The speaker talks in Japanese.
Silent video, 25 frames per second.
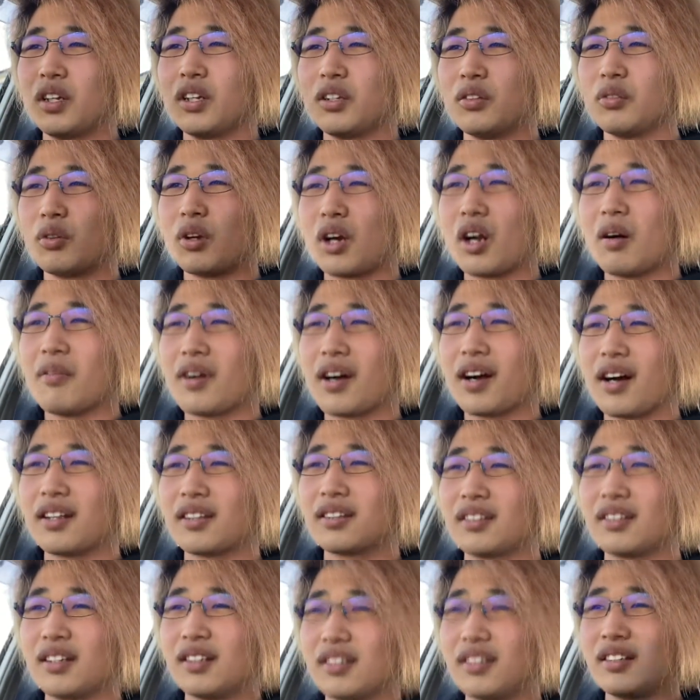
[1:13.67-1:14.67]
ドラマがあっ
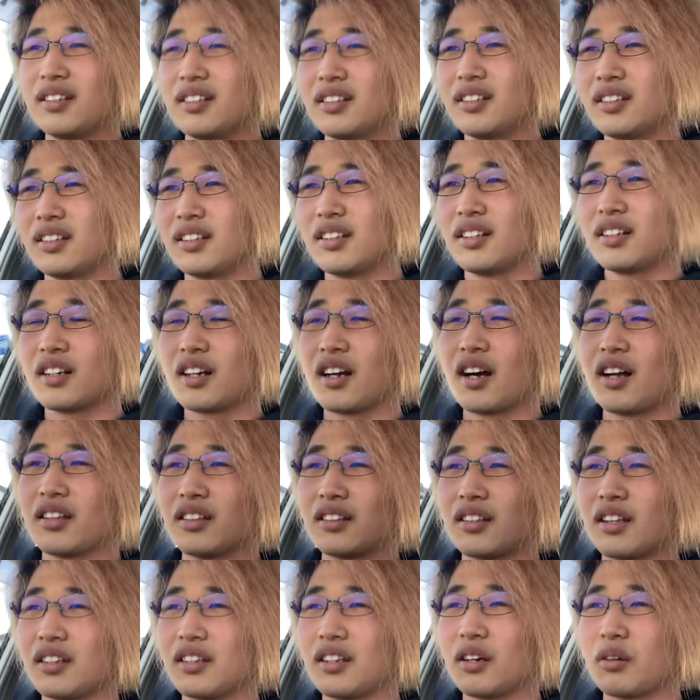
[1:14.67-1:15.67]
たり簡
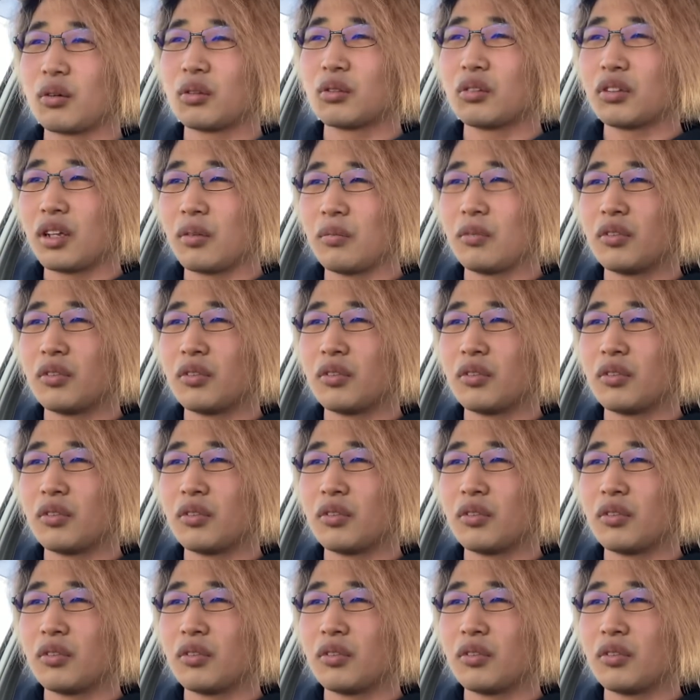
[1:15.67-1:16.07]
単なことでも